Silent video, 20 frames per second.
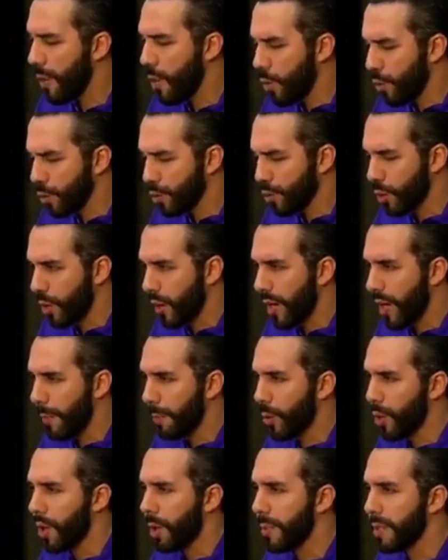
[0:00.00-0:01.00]
junto con el
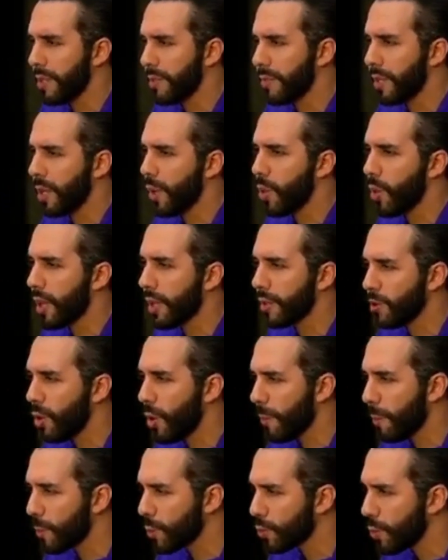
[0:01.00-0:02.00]
apoyo del Ministerio de
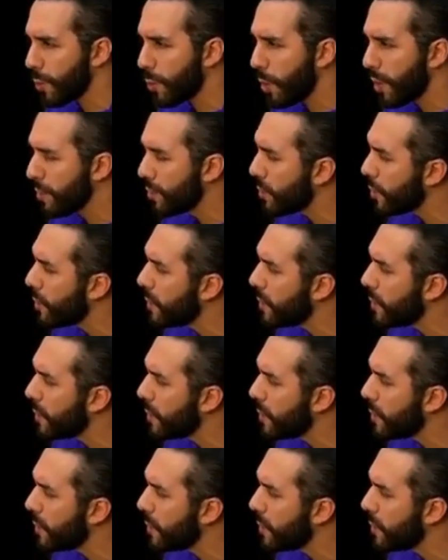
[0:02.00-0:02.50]
Educación, por supuesto.